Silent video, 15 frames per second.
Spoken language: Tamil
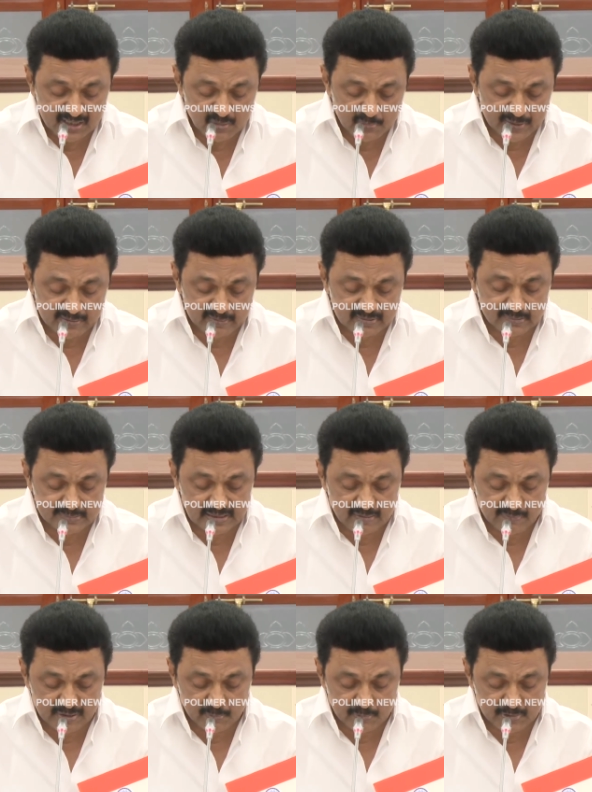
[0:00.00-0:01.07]

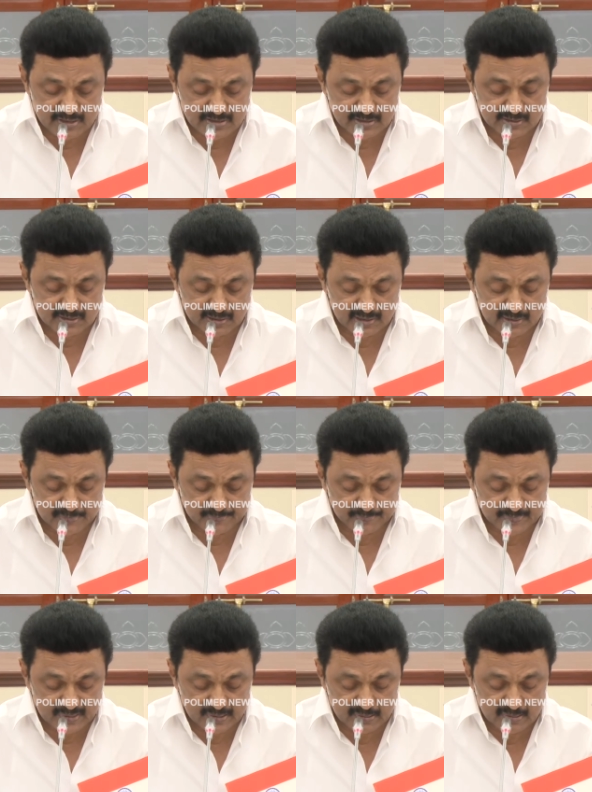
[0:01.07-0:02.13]
உச்சநீதிமன்றத்தில் திராவிட முன்னேற்றக்
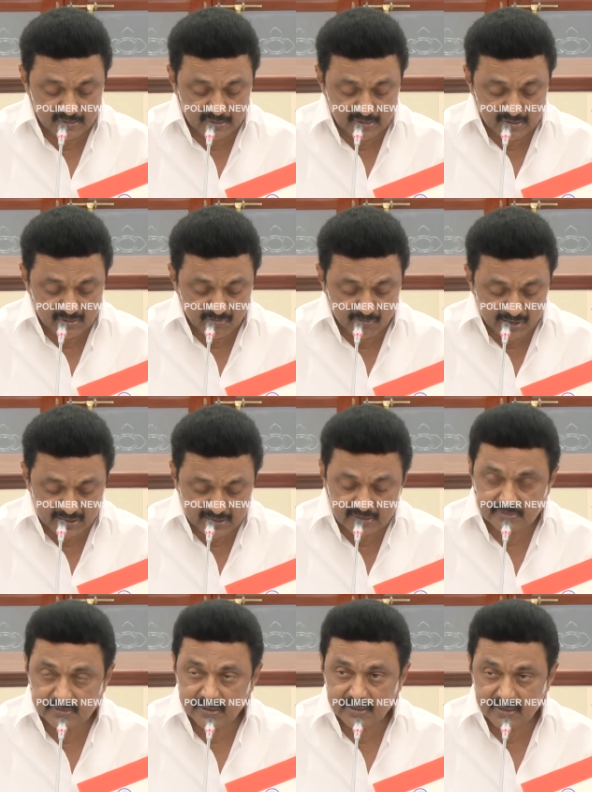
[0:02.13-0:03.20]
கழகம்
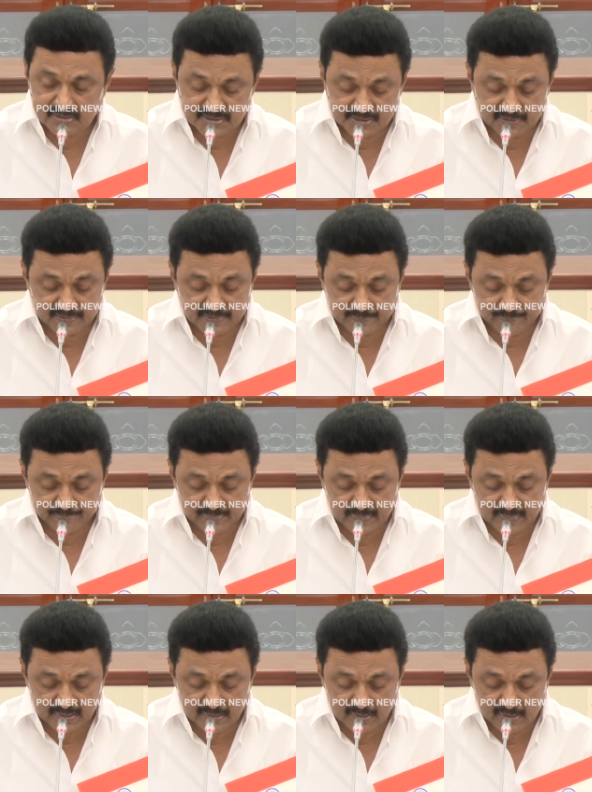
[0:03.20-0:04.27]
வழக்கு தாக்கல் செய்தது
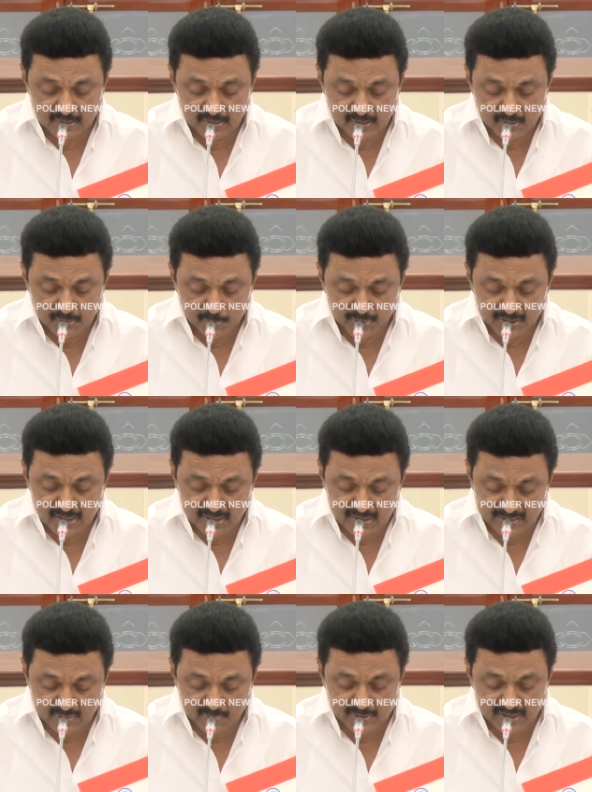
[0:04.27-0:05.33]

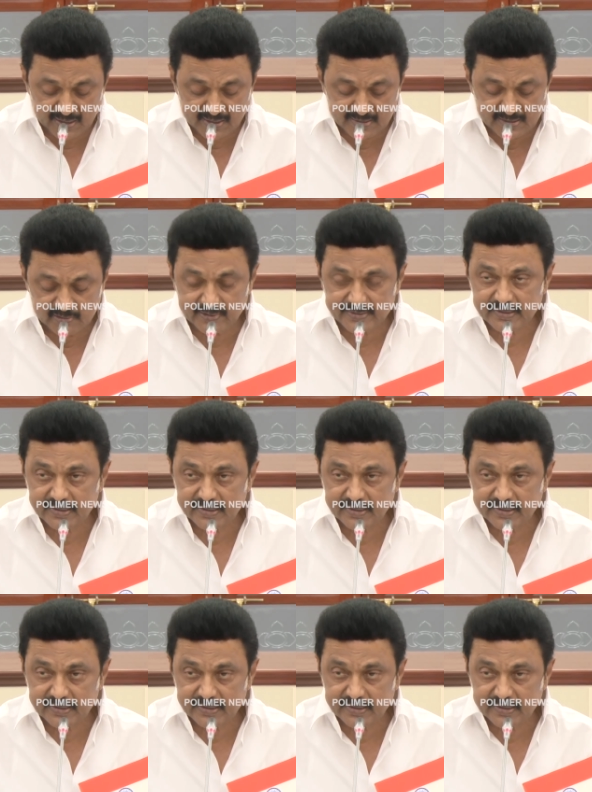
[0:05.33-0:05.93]
மிக கடுமையாக